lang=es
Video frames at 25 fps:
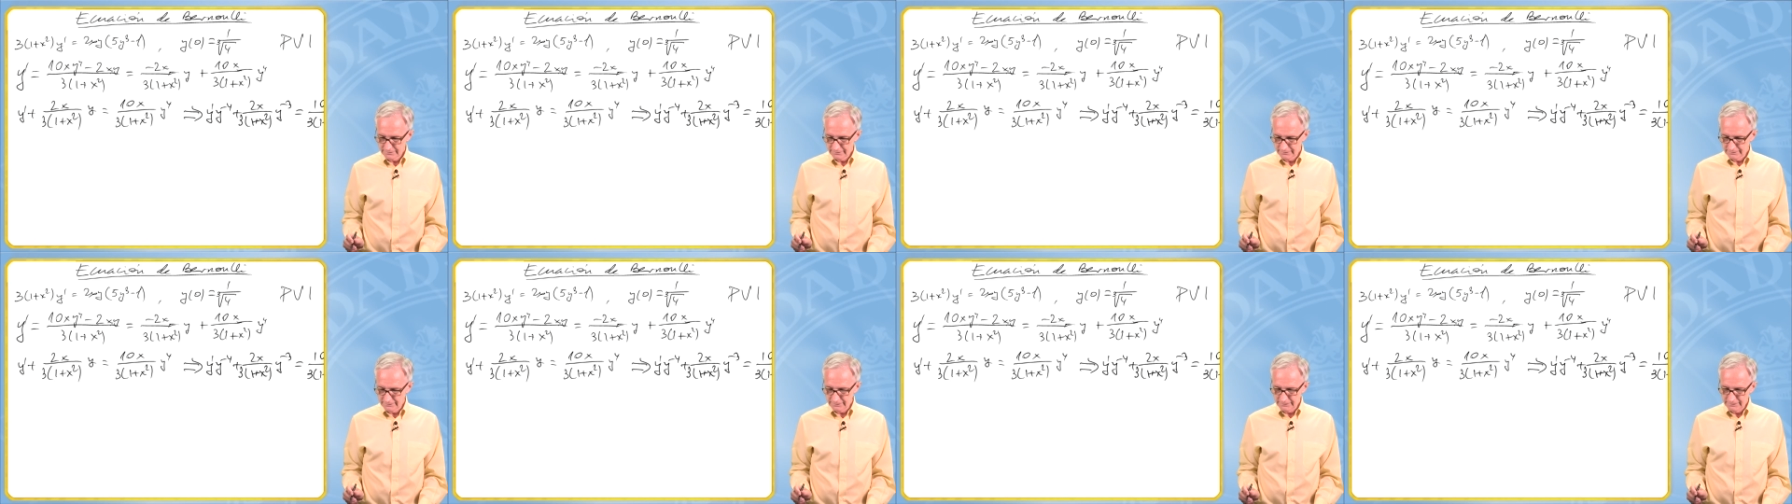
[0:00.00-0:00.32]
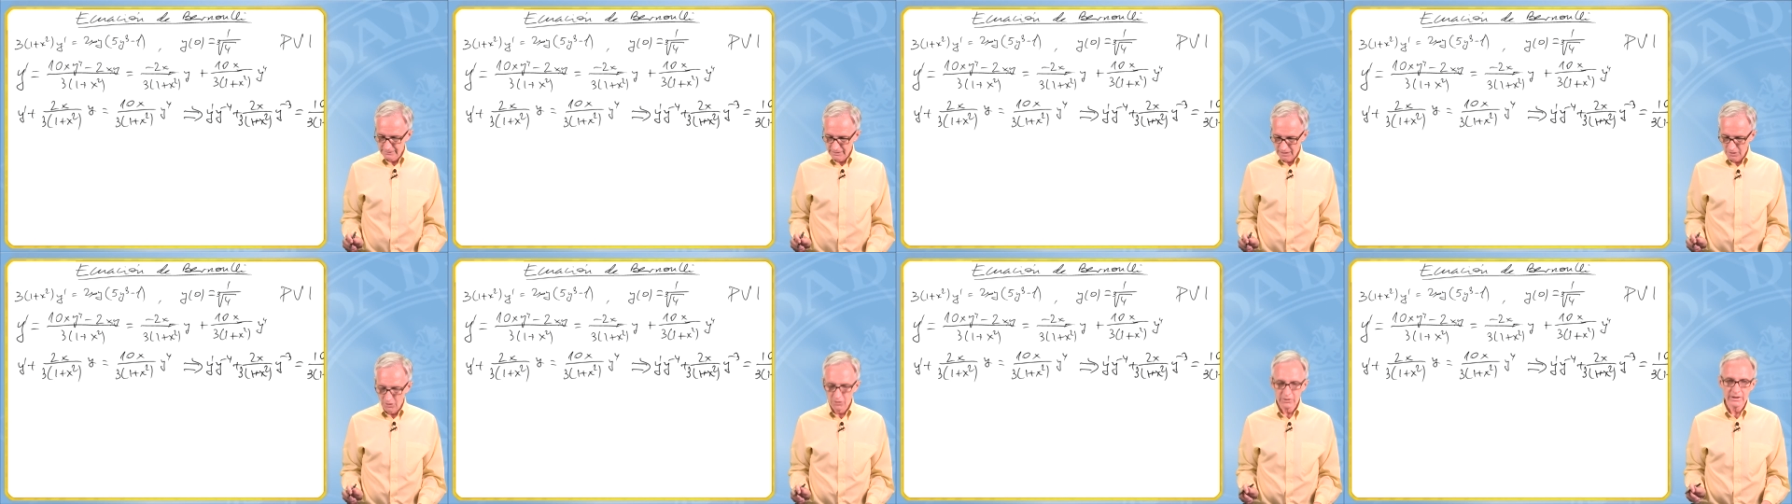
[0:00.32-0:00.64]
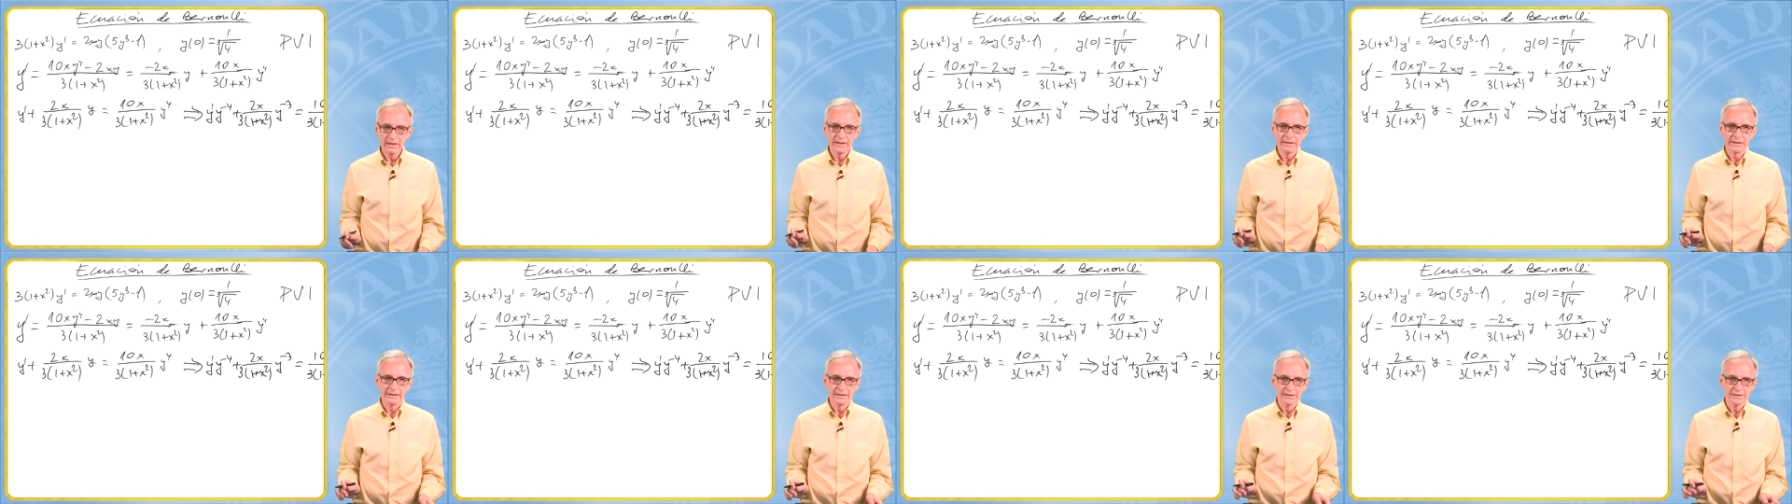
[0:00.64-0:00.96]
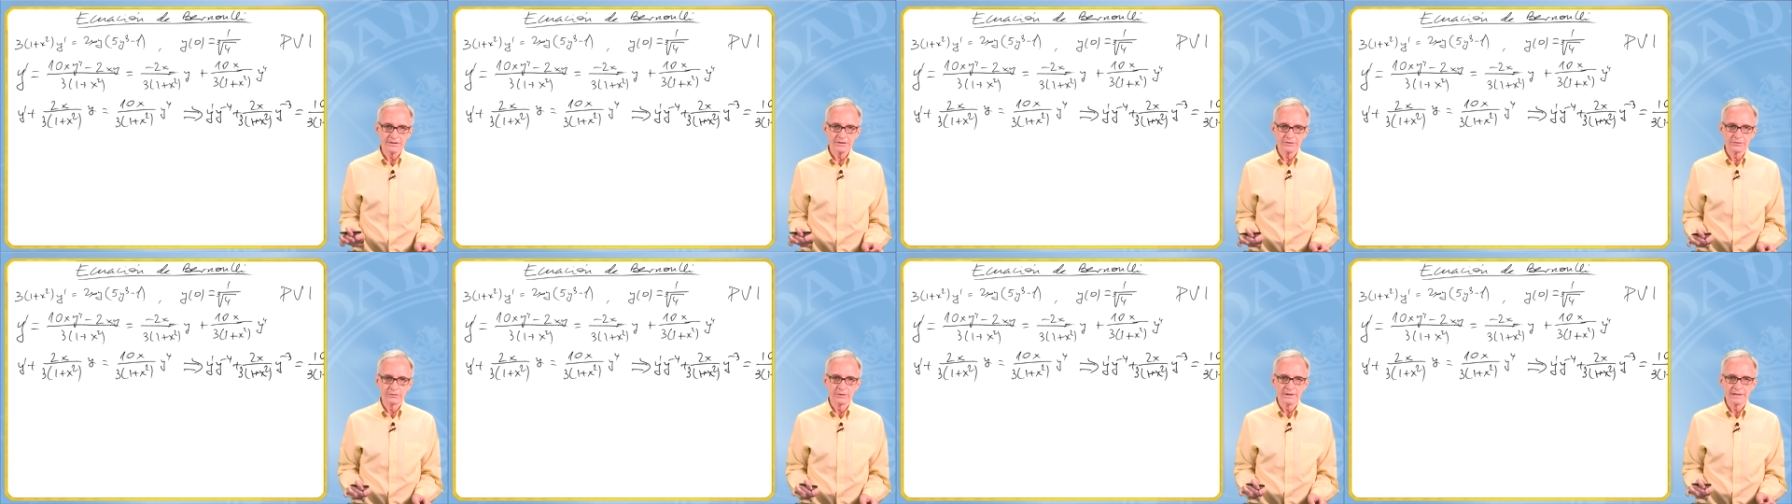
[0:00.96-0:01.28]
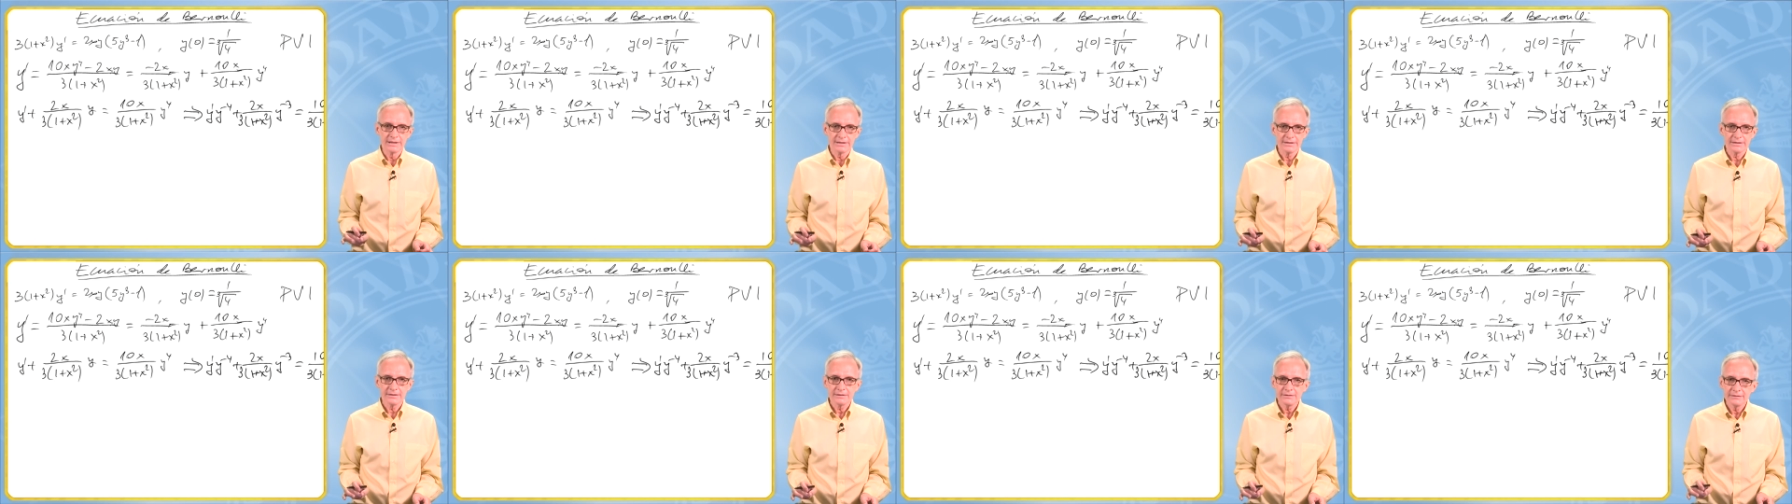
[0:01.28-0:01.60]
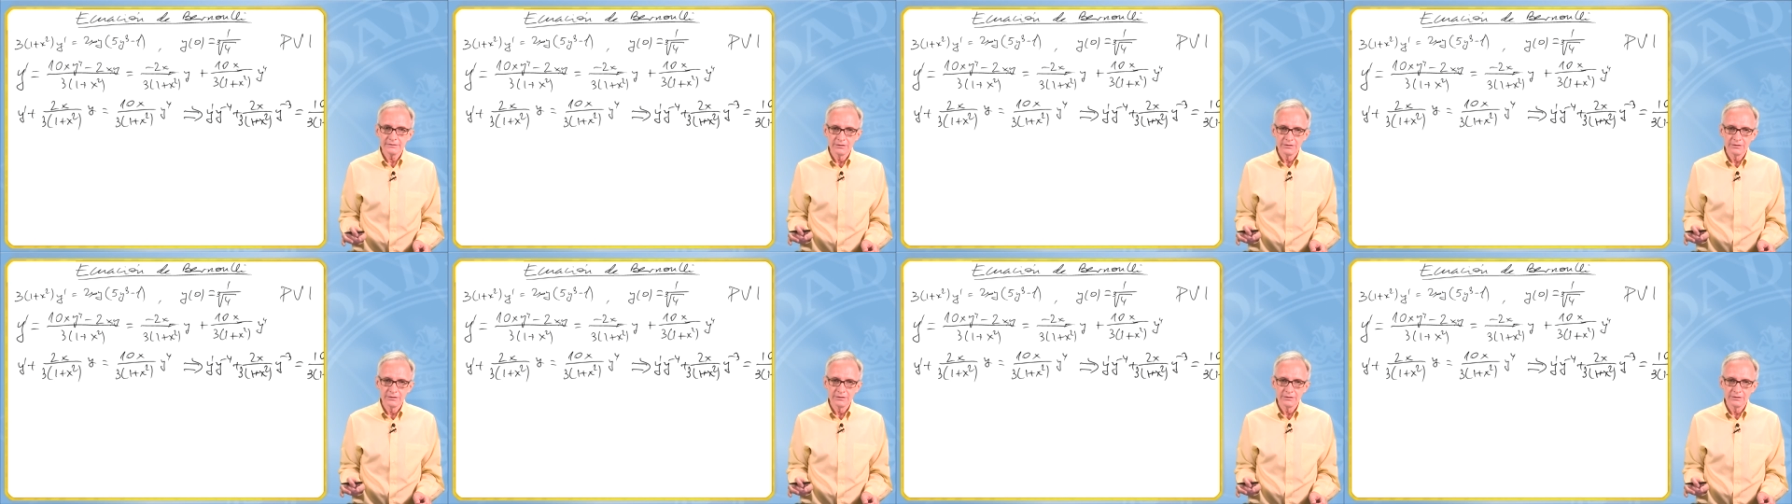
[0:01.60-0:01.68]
Y ahora, esto es